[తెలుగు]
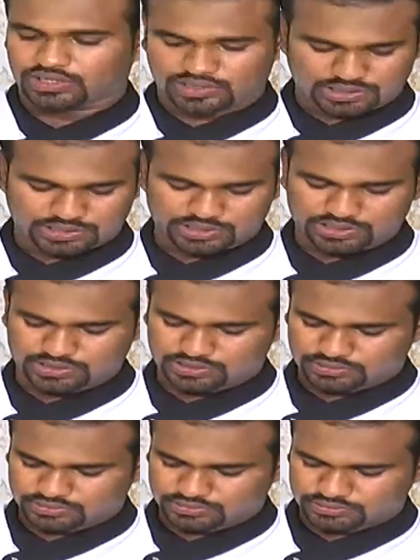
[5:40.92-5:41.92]
అండ్ అలాగే
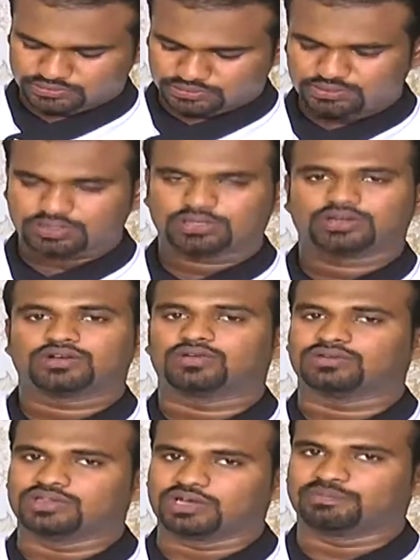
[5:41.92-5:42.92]

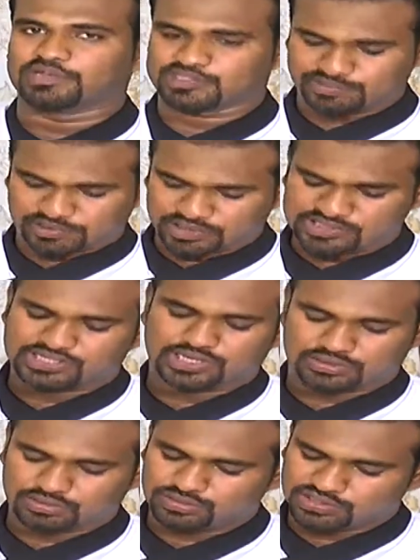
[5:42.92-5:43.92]
కొద్దిగా పసుపు అండి
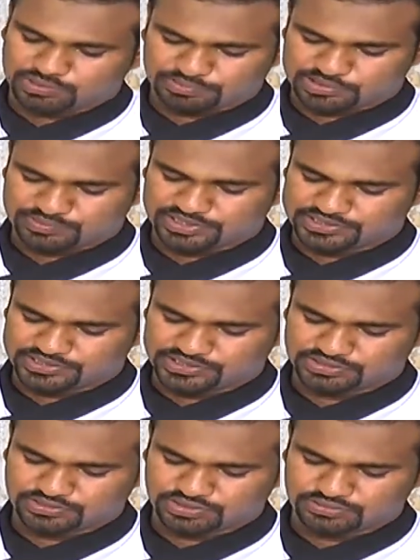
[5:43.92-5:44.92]
చాలా కొద్దిగా పసుపు యాడ్
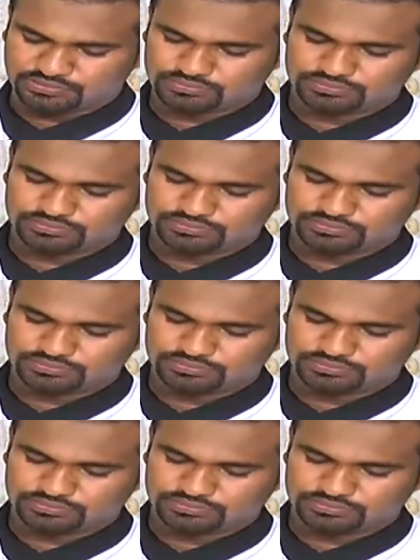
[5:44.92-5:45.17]
చేస్తున్నాను